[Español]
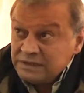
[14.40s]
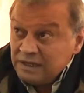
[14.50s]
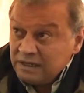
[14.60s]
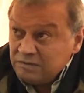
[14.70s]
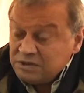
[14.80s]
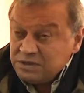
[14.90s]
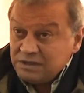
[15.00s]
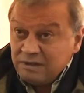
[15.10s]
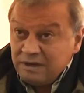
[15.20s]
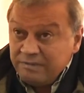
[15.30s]
hemos
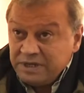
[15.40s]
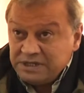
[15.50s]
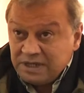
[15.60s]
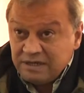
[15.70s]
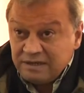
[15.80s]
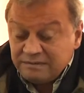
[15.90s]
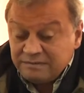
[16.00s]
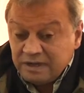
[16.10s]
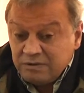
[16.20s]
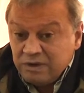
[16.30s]
citado a la empresa
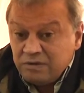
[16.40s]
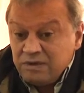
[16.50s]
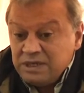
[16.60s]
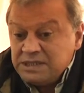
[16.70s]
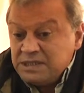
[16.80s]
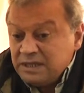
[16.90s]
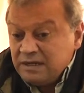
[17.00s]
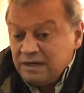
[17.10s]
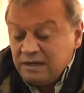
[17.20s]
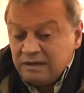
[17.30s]
a una audiencia
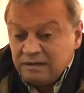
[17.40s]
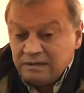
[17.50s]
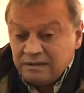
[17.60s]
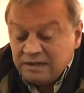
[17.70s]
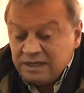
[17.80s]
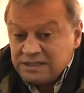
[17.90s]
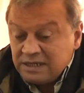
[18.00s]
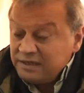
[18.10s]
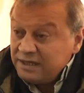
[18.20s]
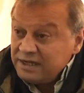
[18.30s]
en, la
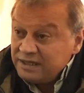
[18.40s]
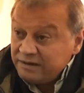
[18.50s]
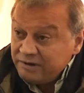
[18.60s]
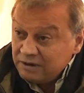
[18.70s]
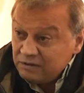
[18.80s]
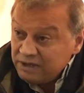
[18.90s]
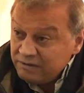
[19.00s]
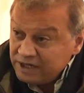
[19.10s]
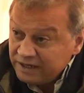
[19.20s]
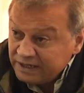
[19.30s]
Secretaría de Trabajo el
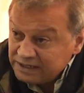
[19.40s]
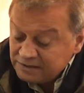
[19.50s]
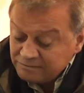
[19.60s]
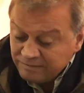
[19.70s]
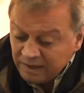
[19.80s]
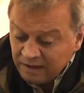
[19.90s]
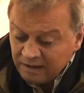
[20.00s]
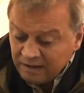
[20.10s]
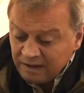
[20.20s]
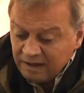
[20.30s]
día viernes,
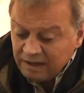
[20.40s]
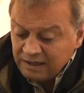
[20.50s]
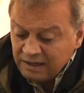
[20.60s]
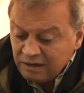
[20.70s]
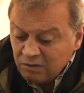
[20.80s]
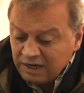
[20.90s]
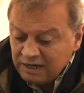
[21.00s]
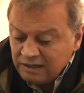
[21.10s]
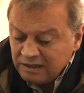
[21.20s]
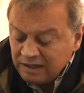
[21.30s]
en el
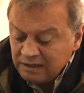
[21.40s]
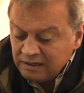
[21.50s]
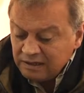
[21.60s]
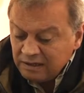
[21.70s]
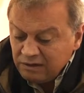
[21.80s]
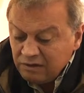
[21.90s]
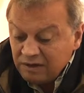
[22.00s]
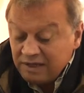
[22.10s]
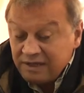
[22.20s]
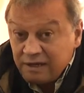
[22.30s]
cual este, no
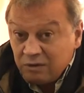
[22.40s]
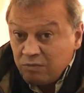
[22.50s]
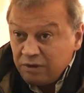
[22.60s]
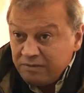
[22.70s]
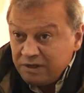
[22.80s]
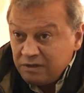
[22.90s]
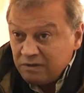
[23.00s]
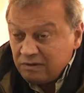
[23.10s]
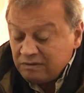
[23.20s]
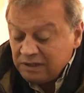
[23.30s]
quiere dar
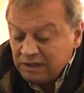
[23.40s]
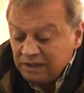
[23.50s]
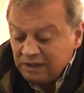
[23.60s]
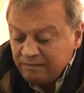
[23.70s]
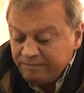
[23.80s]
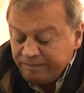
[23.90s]
cumplimiento. Eh,